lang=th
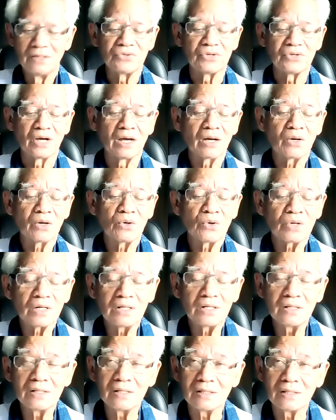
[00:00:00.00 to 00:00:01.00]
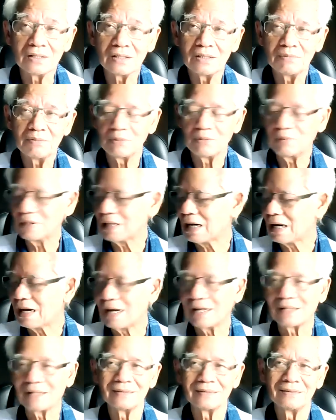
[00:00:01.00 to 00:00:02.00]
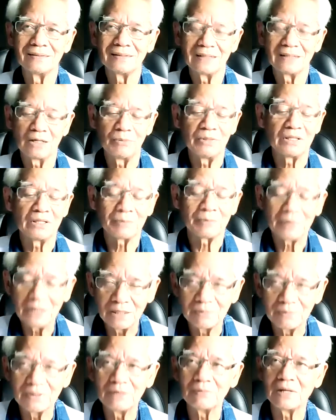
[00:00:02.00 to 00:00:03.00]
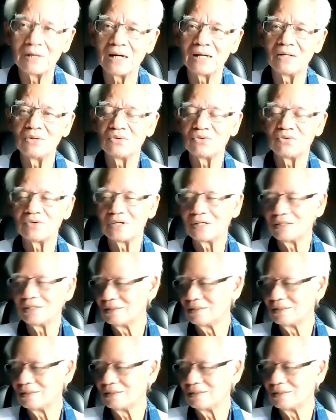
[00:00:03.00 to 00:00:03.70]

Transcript: จะให้เขาลดคลื่นเหรอไม่มีทางเขามีแต่เพิ่มขึ้นมาให้รู้ว